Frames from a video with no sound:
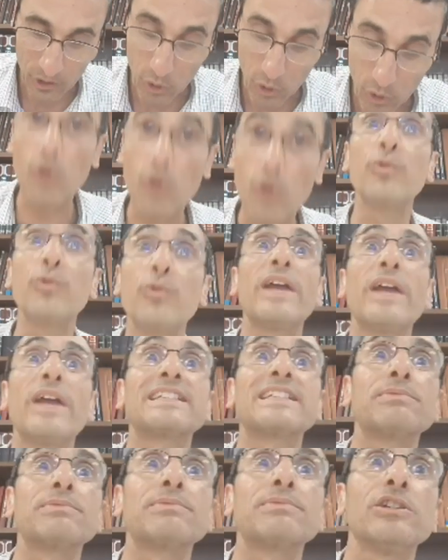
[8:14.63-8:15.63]
una
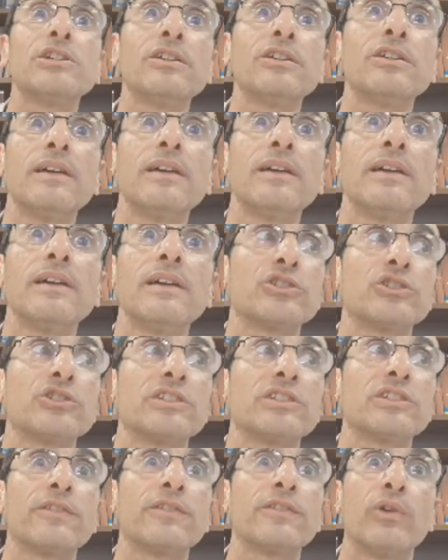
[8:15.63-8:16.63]
excepción a estos
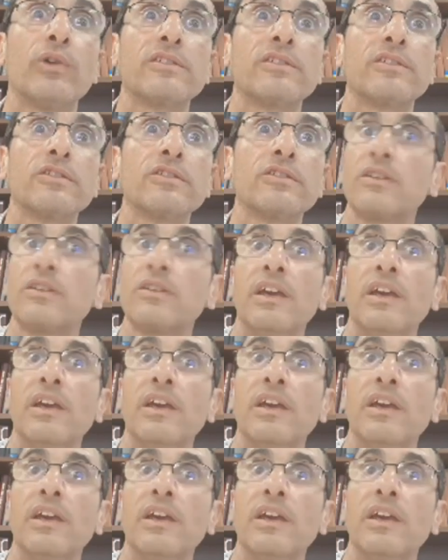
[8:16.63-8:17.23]
esfuerzos. ¿Quién?